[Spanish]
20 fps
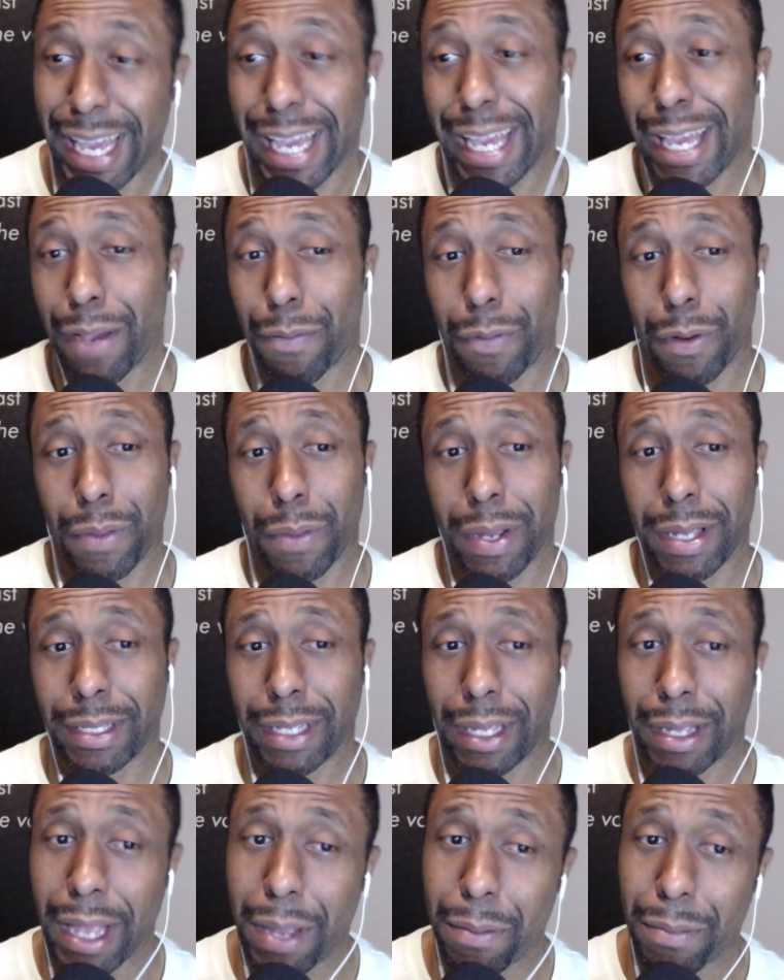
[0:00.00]
Y después me
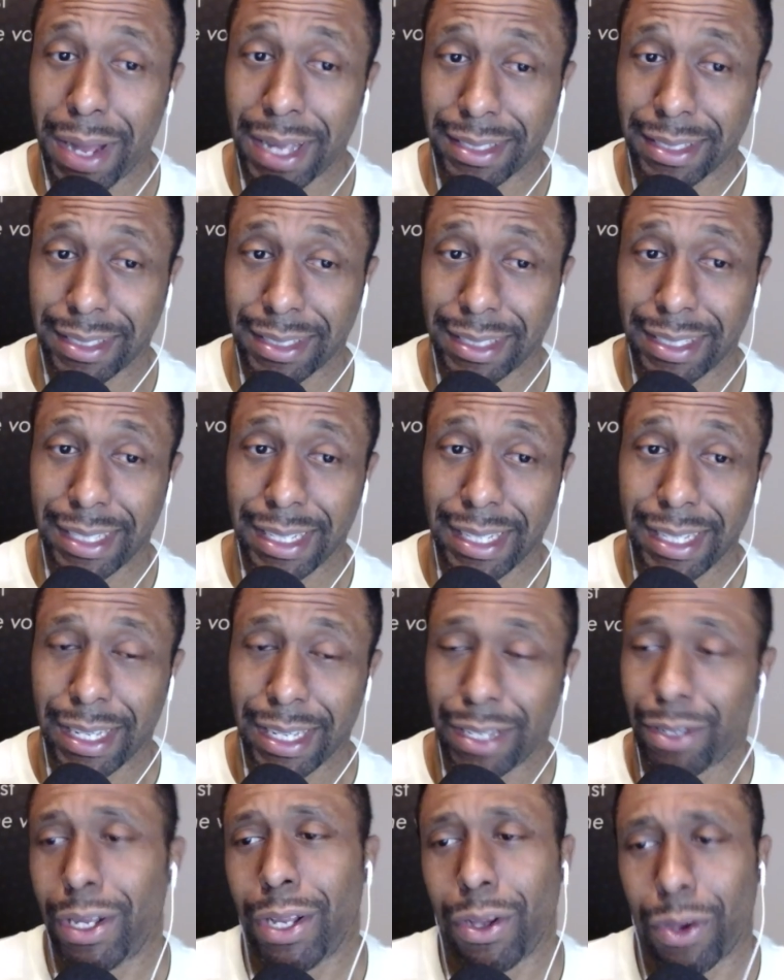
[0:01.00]
dice, es más,
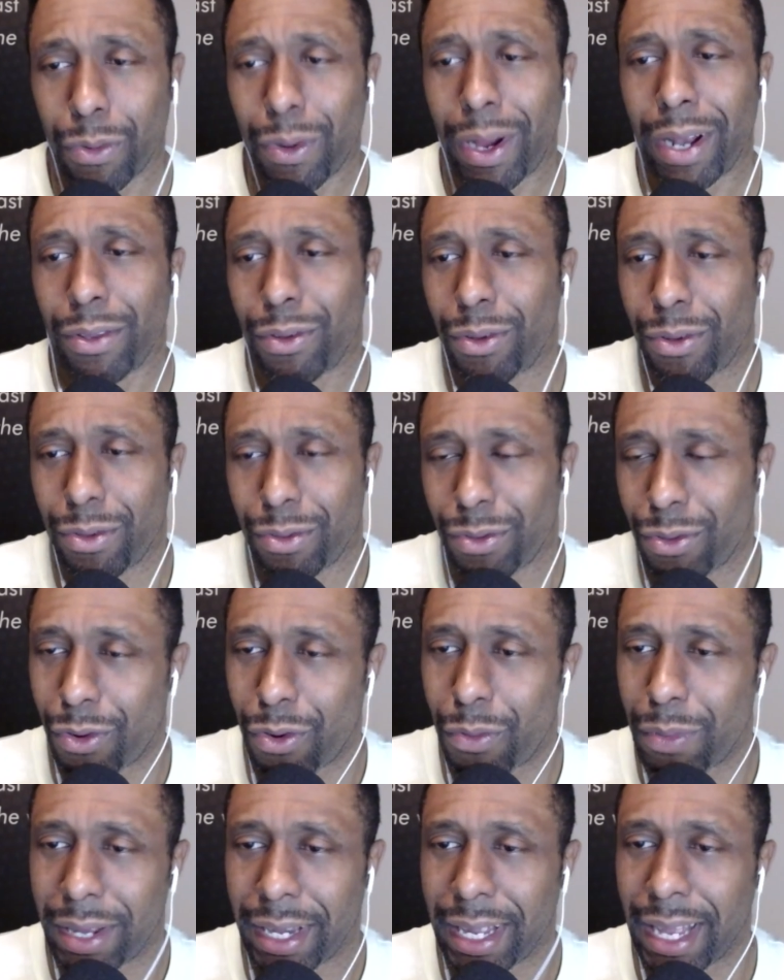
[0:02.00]
yo le digo, igual no, no
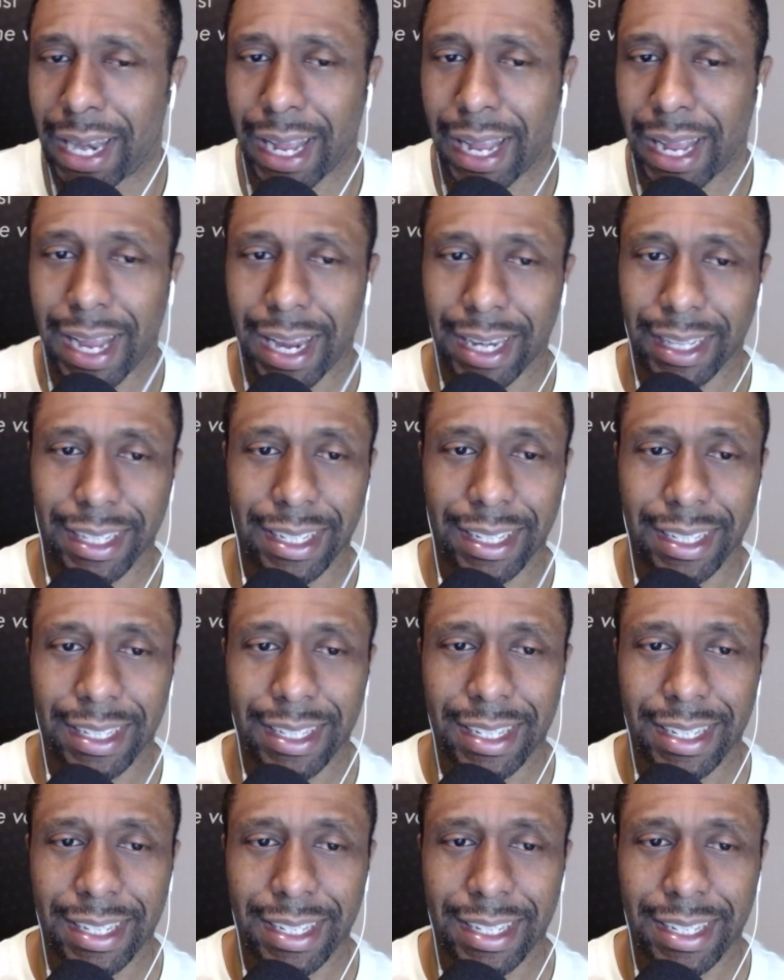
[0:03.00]
comería la carne.